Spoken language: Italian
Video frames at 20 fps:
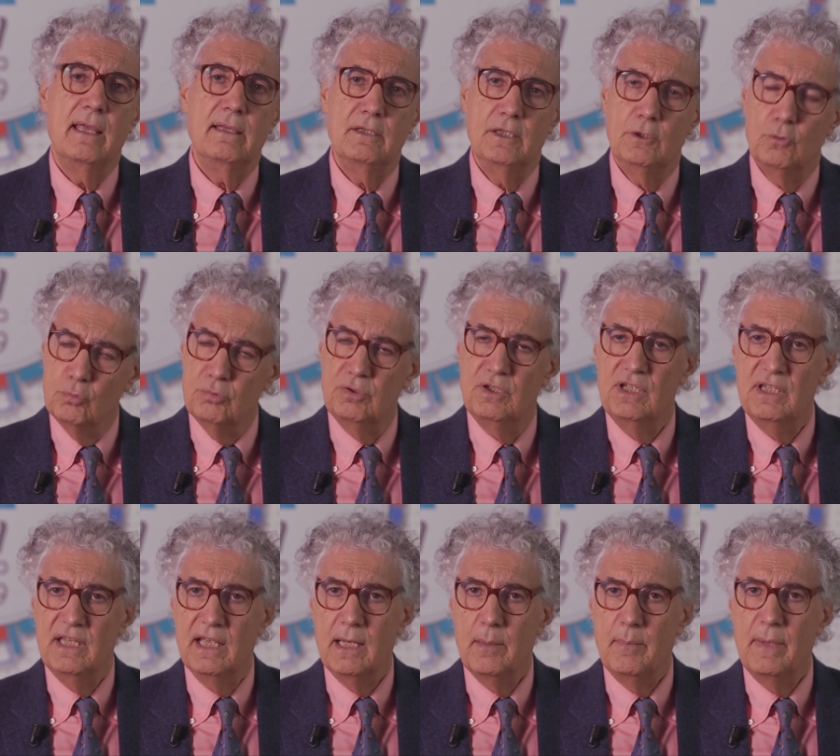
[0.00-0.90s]
di tutti
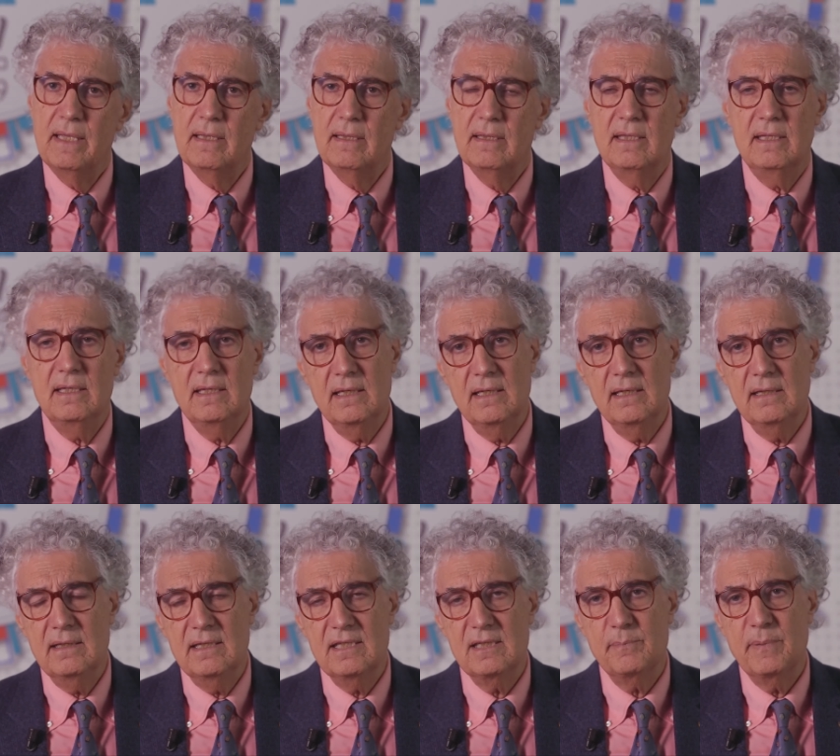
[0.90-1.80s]
gli elementi
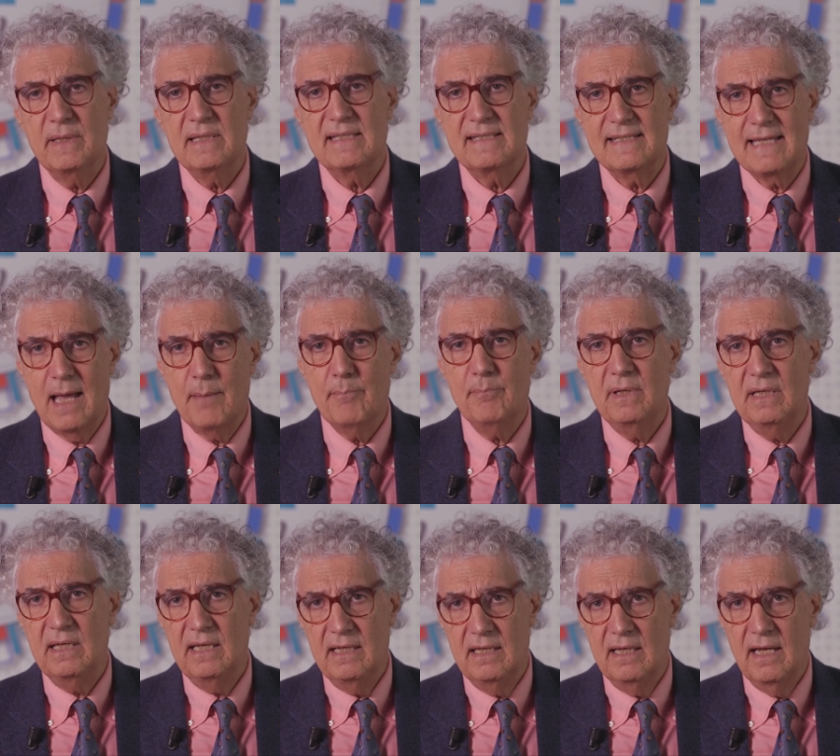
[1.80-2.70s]

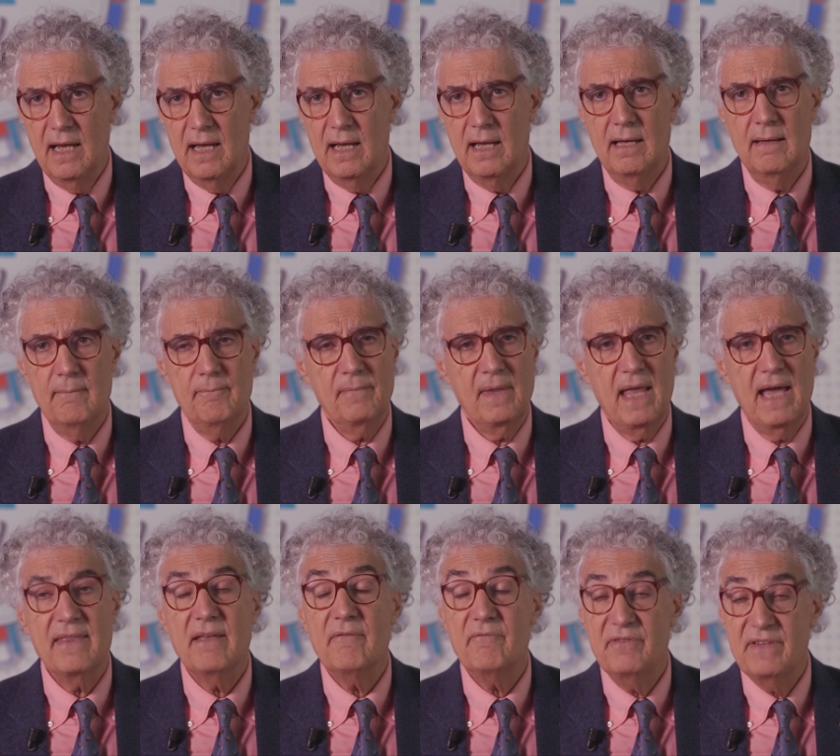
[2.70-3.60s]
indispensabili a,
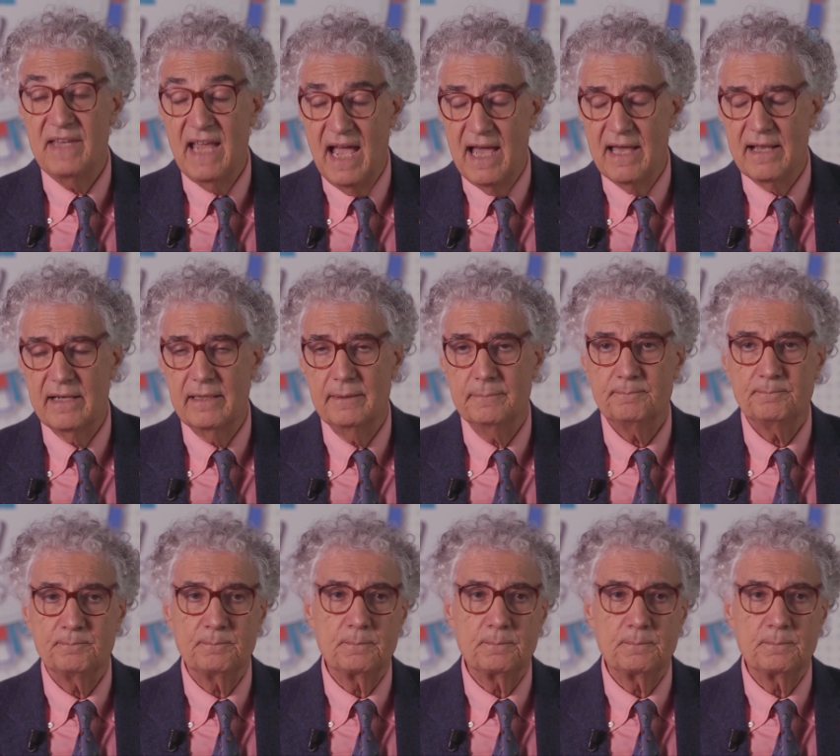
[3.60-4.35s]
ad avviare,